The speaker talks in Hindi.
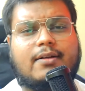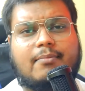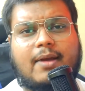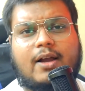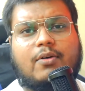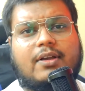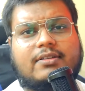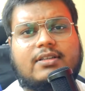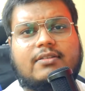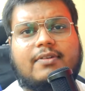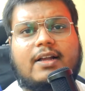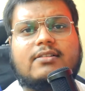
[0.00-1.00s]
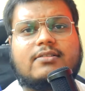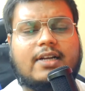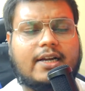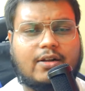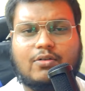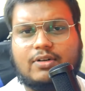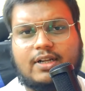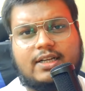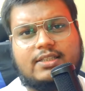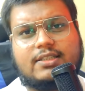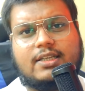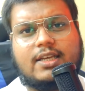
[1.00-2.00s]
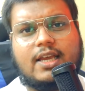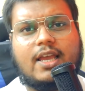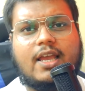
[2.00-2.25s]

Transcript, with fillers: मैक ओएस की फाइल्स नहीं डाउनलोड करनी चाहिए